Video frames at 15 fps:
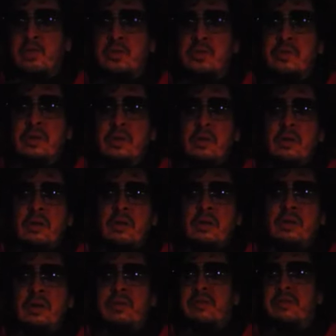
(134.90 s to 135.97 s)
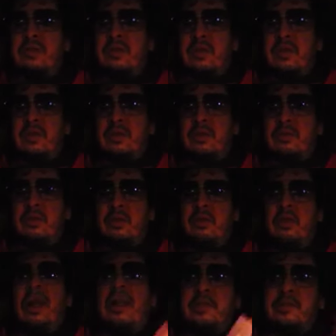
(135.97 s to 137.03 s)
chose d'assez d'assez
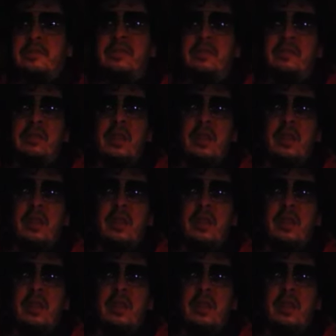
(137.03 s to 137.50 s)
relaxé. C'est